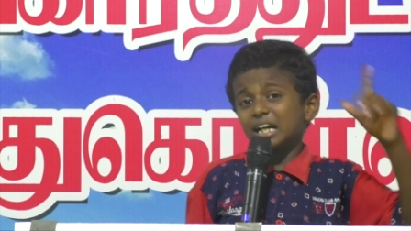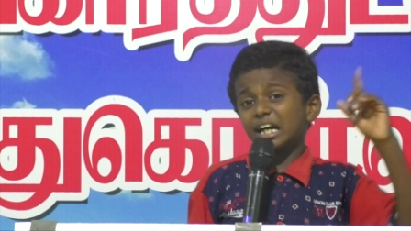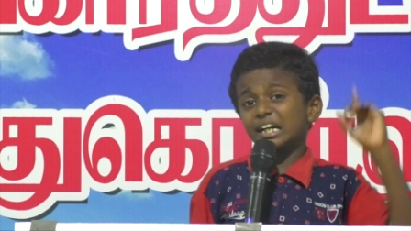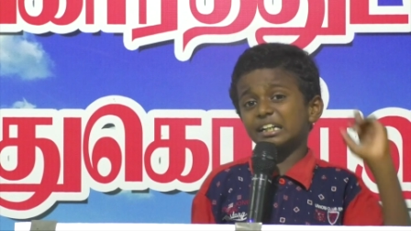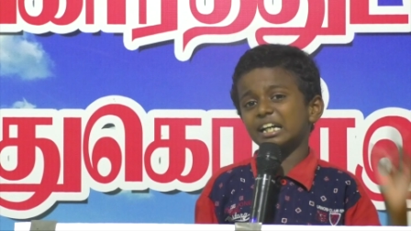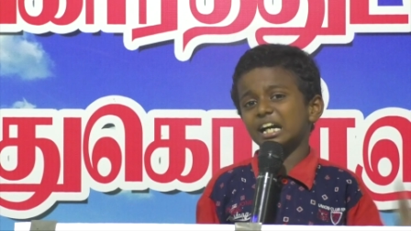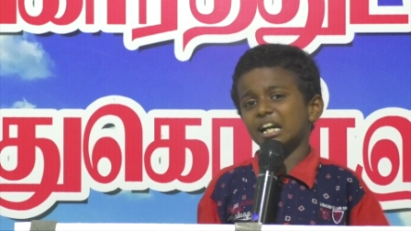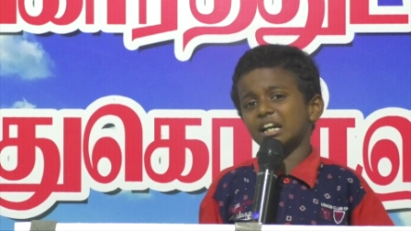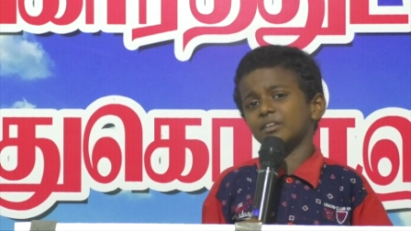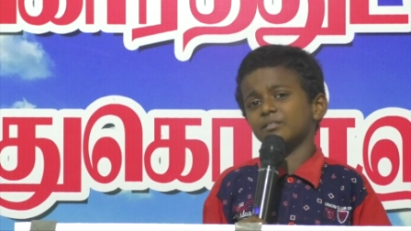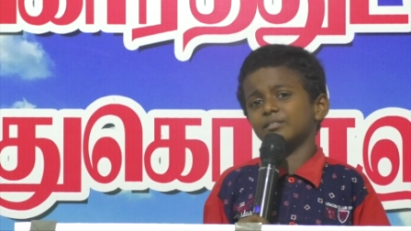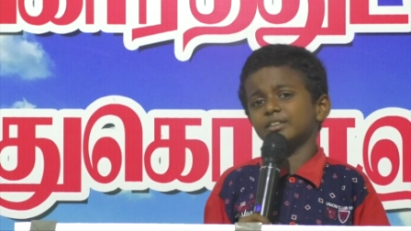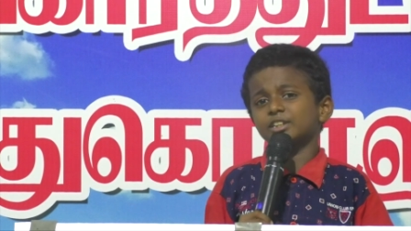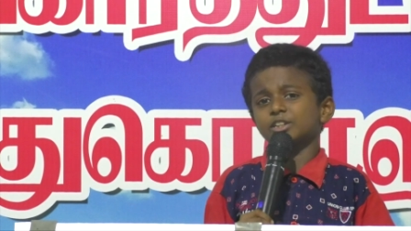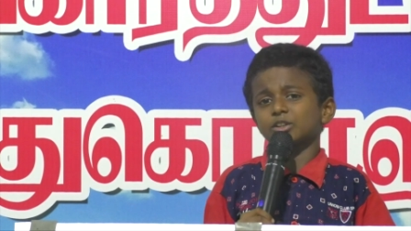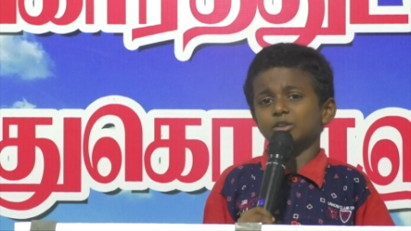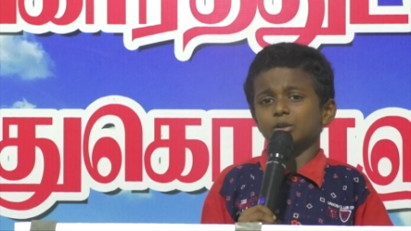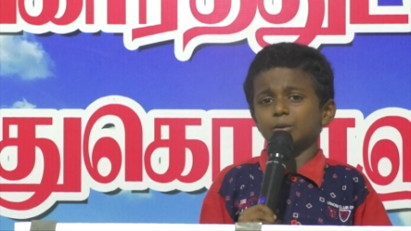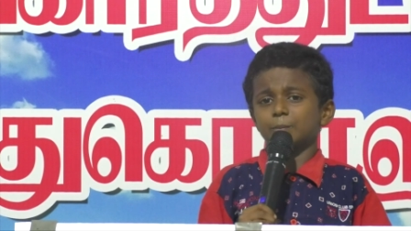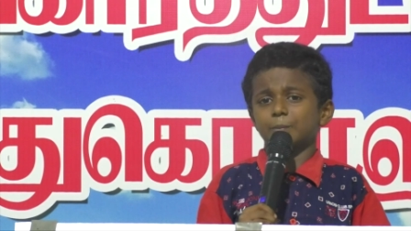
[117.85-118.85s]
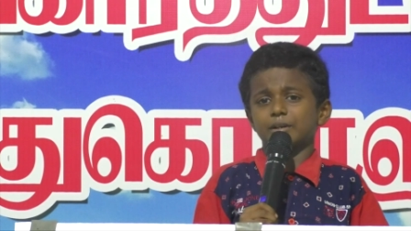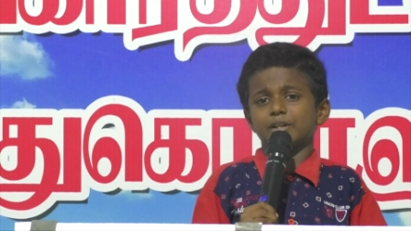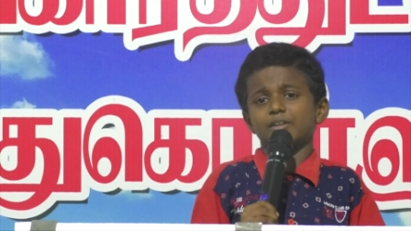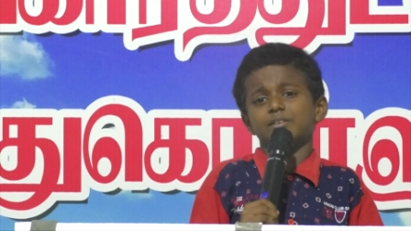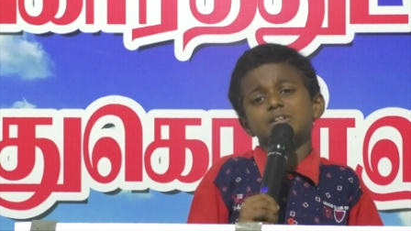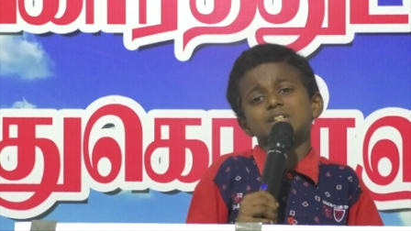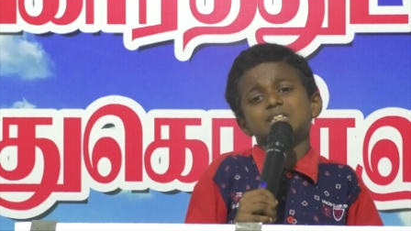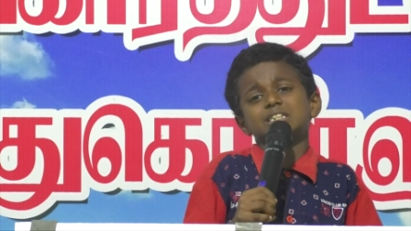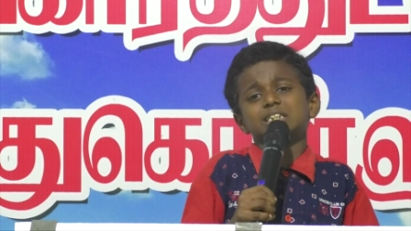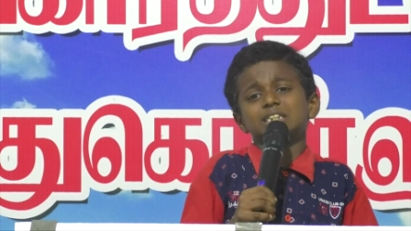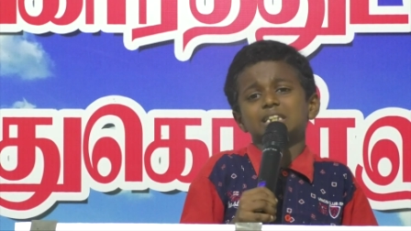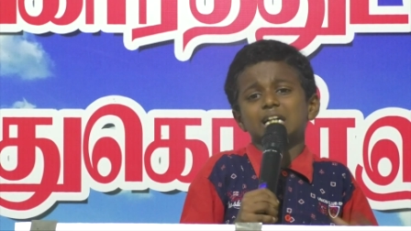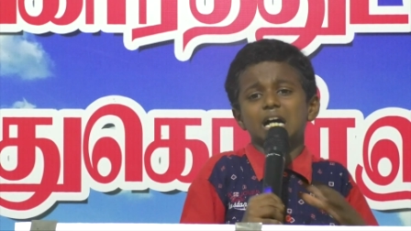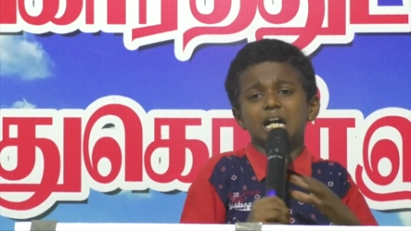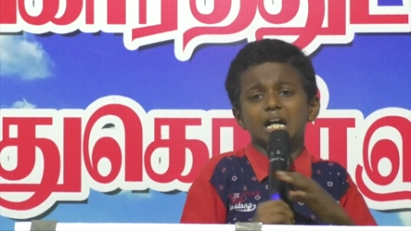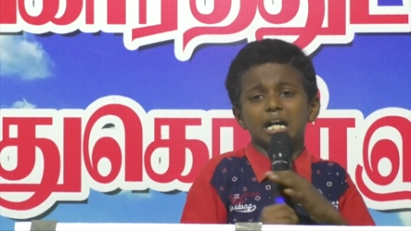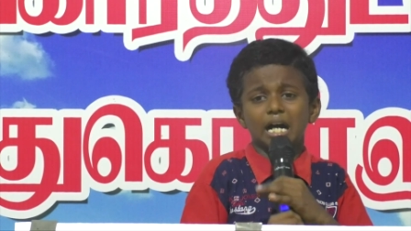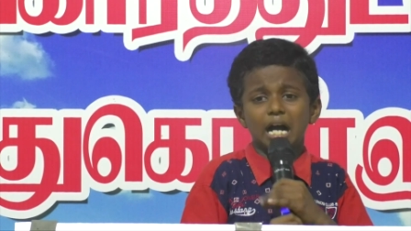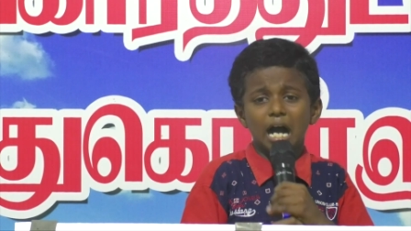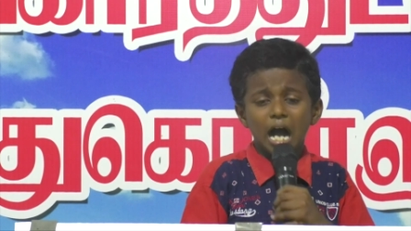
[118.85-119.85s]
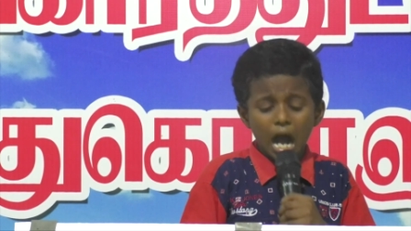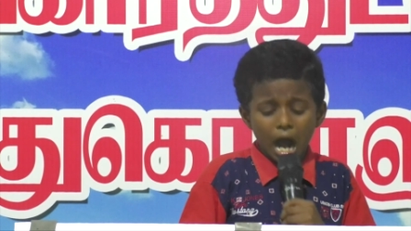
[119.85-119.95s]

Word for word: கல்யாணம் வீட்டுக்குள் பிரவேசித்தாங்க